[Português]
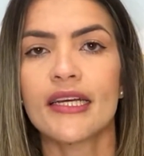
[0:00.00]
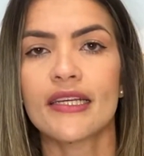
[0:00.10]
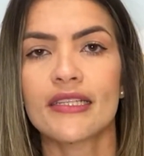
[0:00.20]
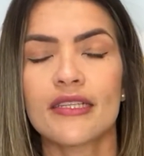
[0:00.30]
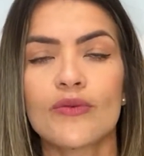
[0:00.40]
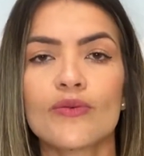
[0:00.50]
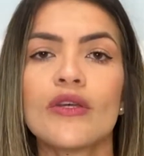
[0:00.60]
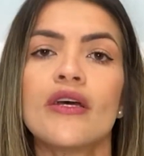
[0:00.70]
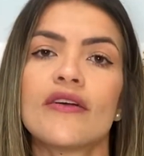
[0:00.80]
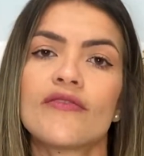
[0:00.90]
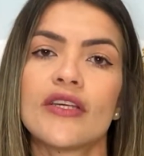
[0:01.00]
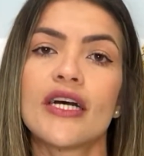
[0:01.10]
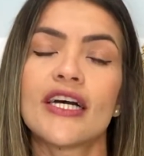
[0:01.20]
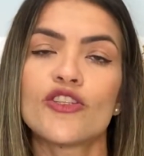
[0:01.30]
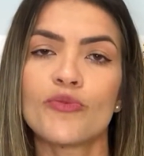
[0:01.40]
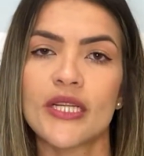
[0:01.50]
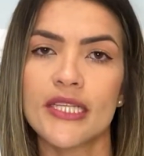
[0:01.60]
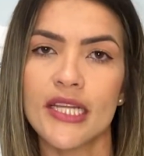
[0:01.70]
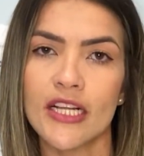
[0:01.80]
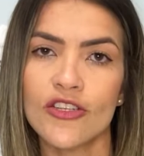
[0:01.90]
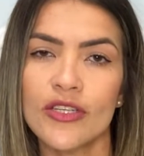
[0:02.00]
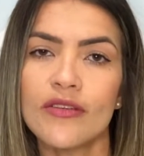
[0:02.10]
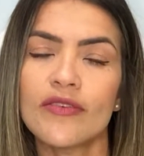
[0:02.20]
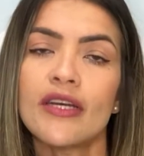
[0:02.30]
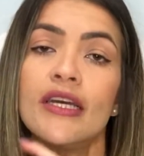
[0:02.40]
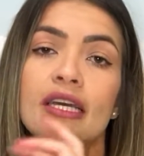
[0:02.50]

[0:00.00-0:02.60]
a questão via administrativa,